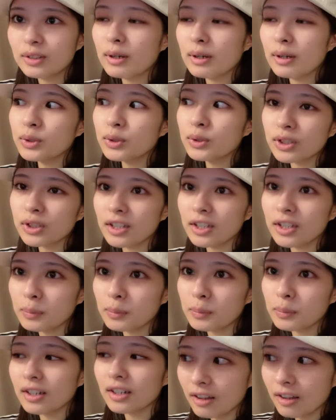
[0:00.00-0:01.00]
でも私の
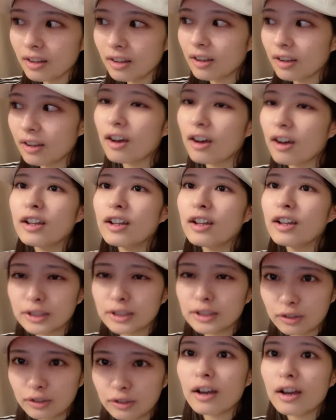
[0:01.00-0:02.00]
ファンの人結構見に来
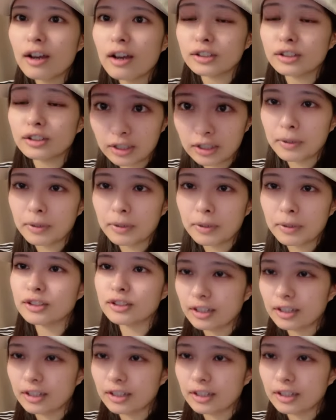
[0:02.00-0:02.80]
ない人多いよね